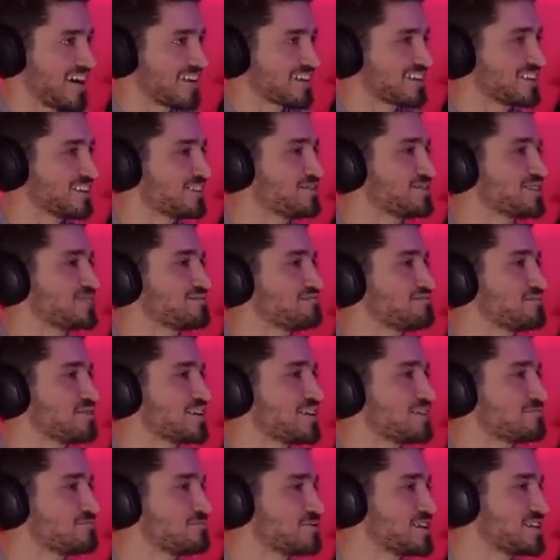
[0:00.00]
Arkada bir,
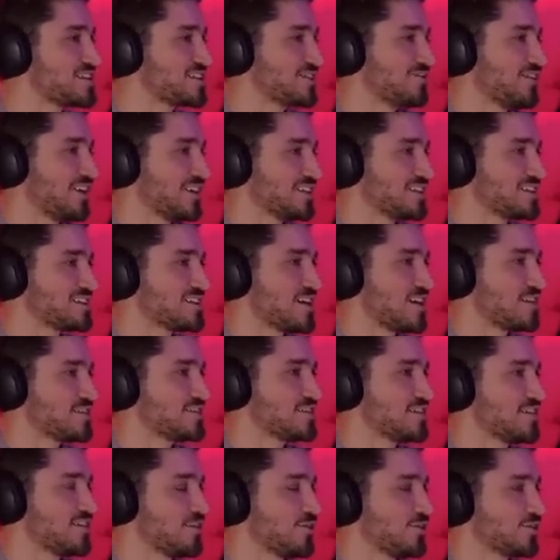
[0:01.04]
bir kişi vardı
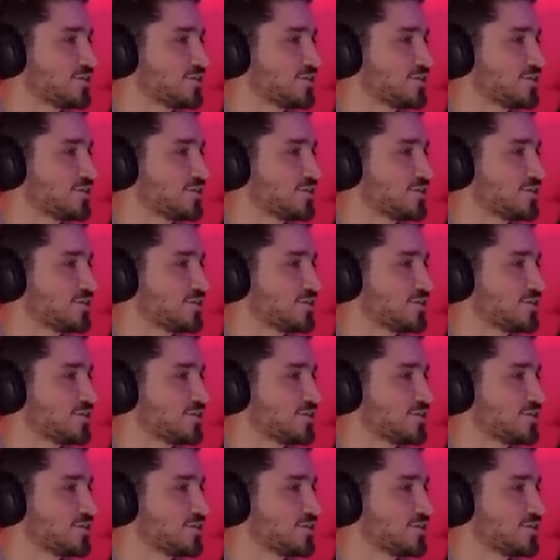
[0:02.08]
sadece.